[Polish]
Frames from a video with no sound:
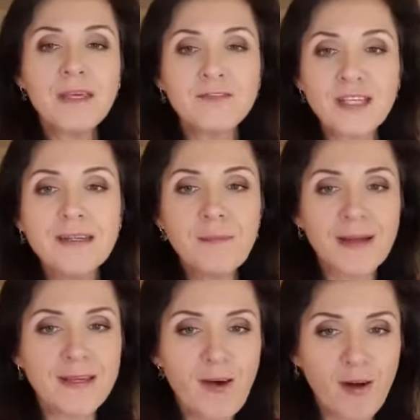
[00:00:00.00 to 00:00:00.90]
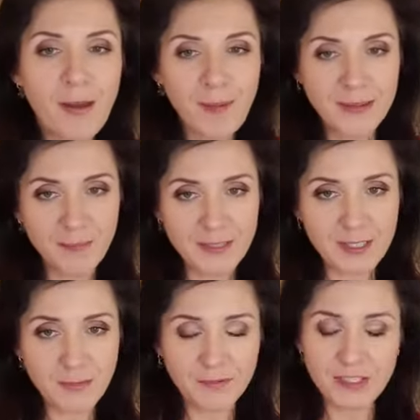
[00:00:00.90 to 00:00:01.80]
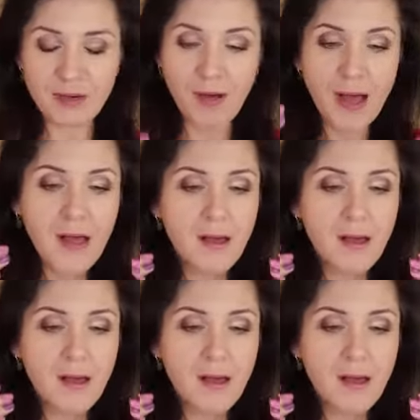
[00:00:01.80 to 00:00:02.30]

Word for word: I wtedy pani Ola, pani prezes powiedziała,